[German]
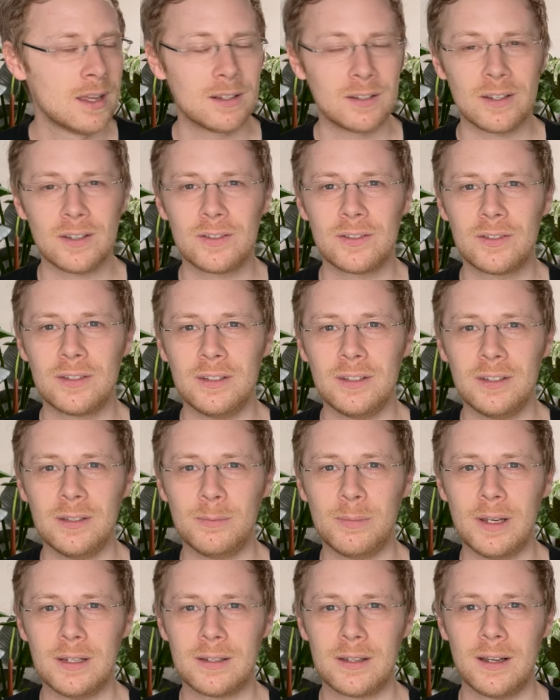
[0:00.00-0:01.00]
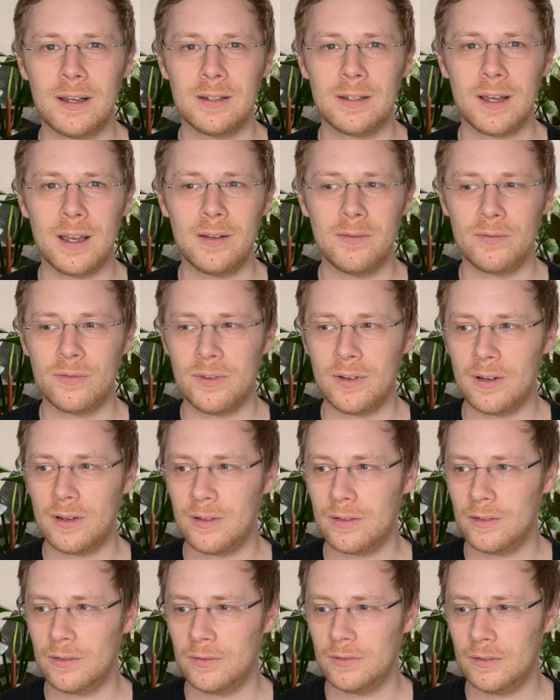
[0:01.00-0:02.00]
dass die Blätter halt
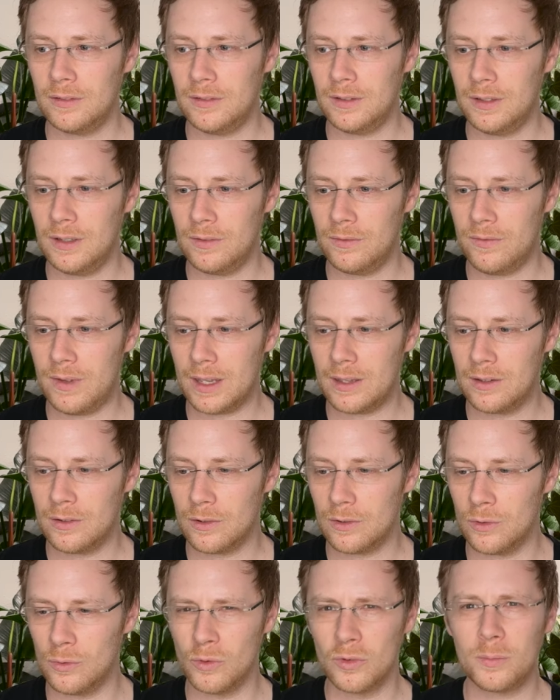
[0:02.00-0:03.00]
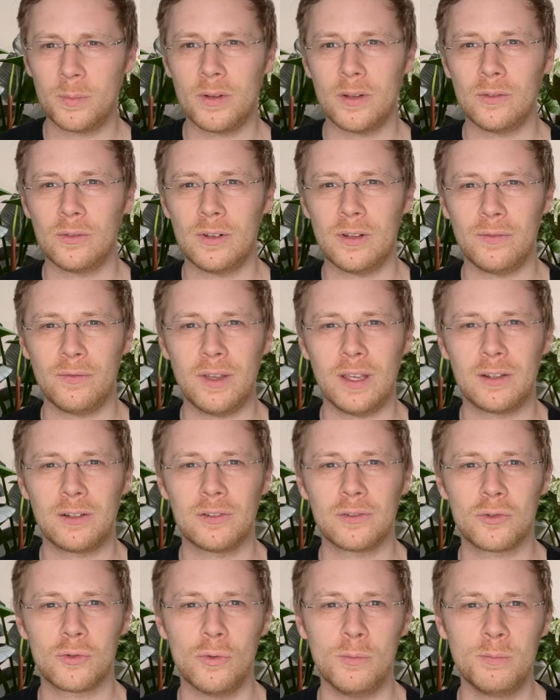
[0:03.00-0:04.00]
einfach dir wegknuspern oder
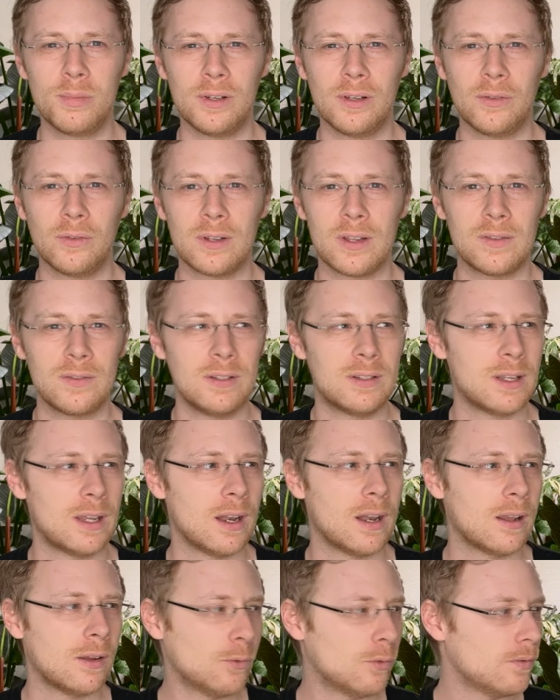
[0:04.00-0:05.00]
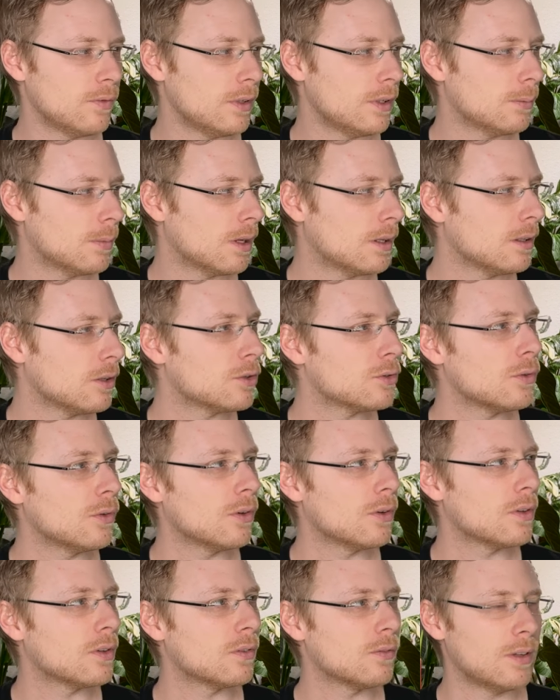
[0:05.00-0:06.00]
wegschrumpeln und das sieht dann irgendwie immer nicht schön
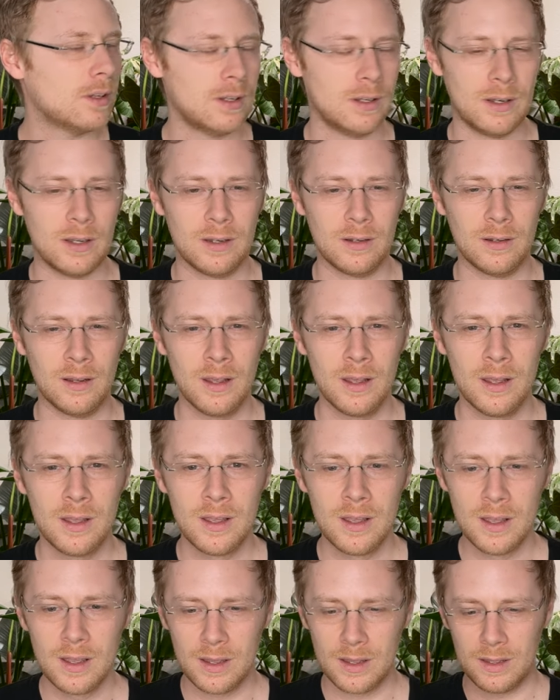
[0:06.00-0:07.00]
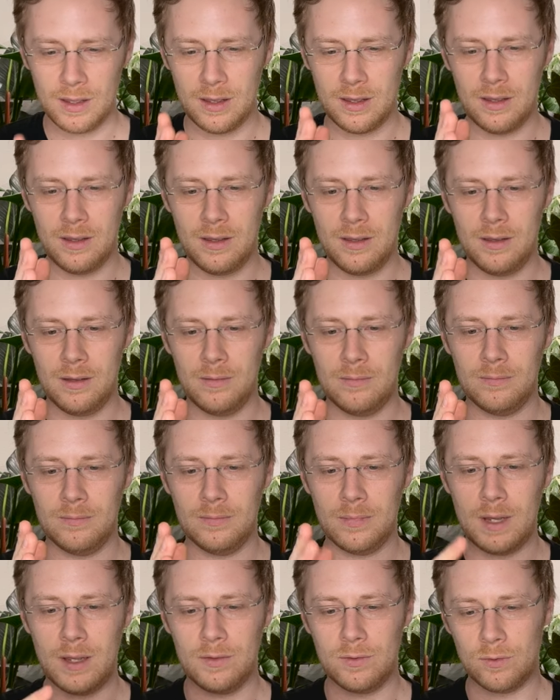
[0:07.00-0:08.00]
aus, wenn ihr dann
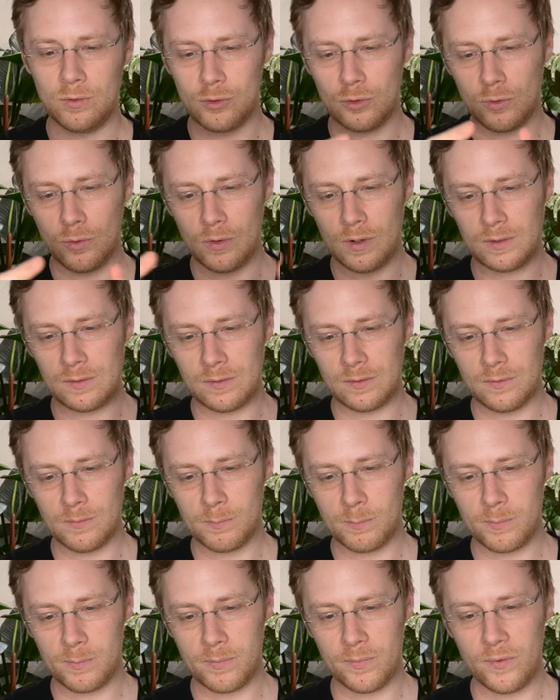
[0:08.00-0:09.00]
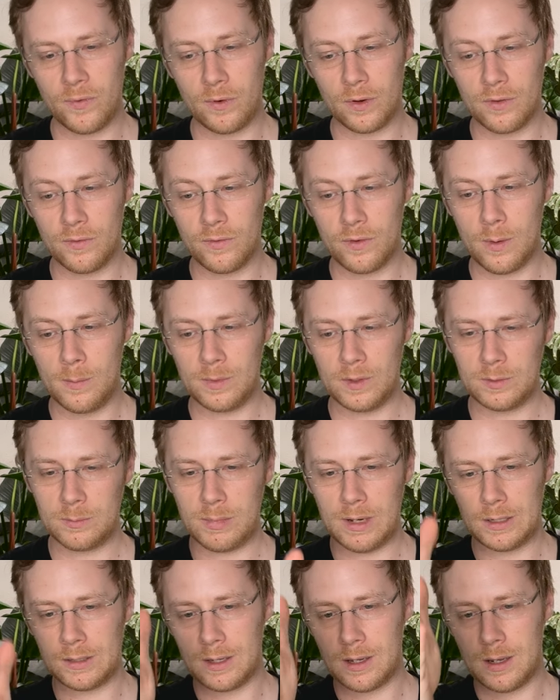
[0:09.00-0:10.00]
ähm, halt so ein schönes geformtes
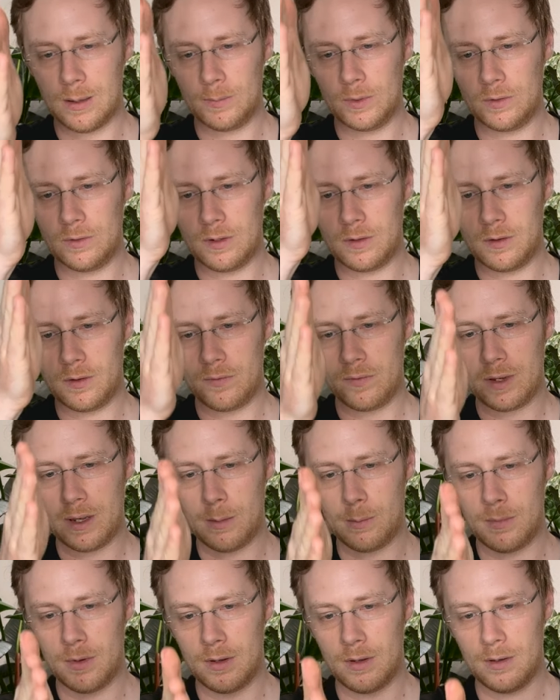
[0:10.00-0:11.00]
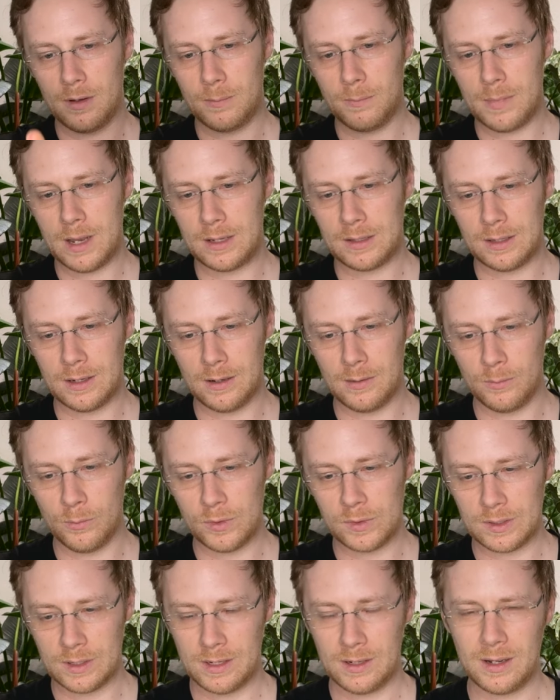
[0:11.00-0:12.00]
Blatt habt und dann auf einmal macht dann,
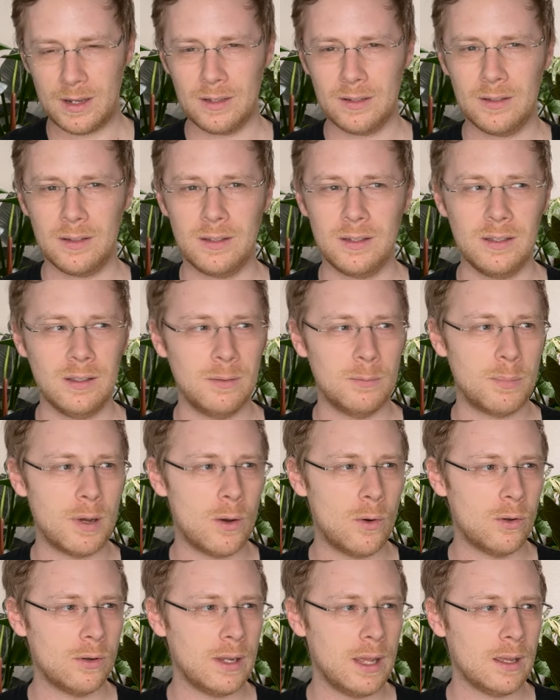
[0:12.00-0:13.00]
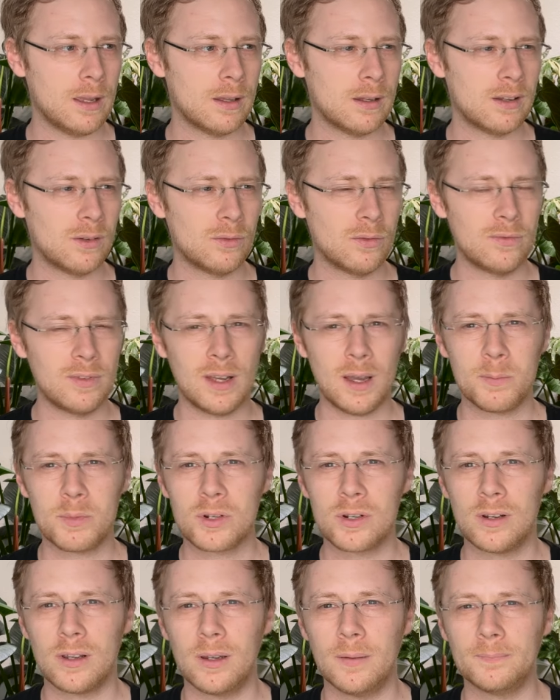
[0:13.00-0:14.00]
müsst ihr dann halt die braunen Ecken dann irgendwie
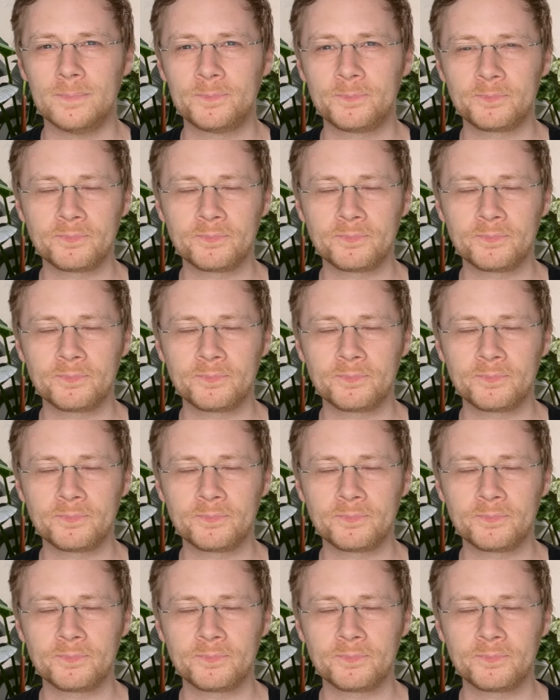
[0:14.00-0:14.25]
abschneiden.